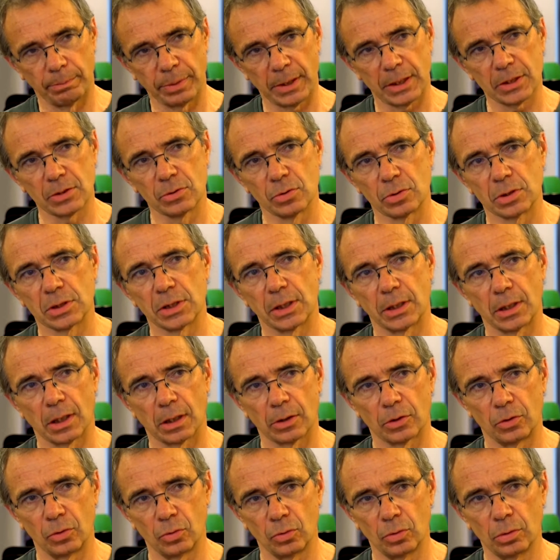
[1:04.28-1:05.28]
par ce
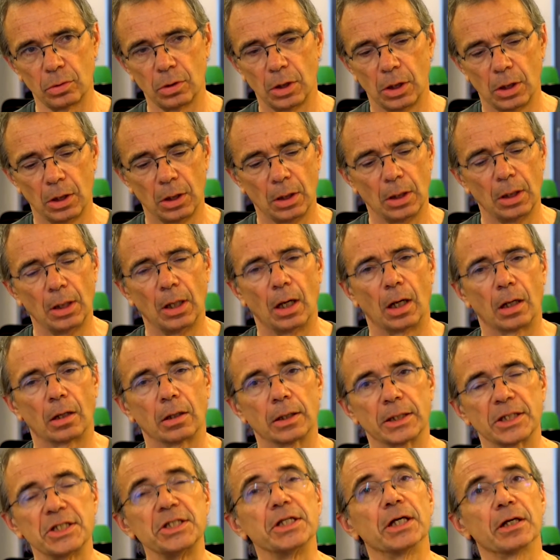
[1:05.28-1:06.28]
scénario
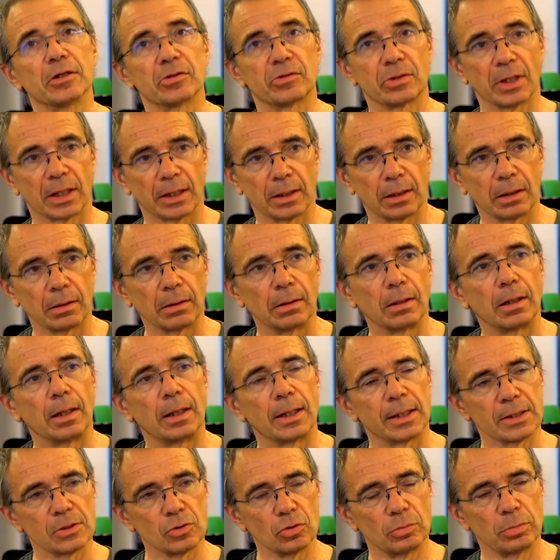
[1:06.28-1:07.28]
qui intègre
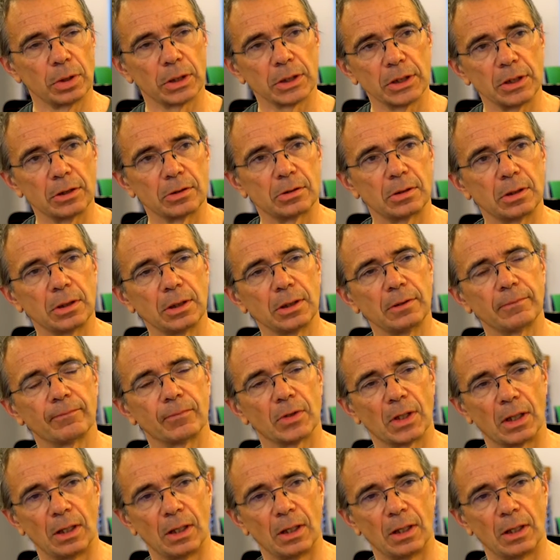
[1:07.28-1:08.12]
la sobriété,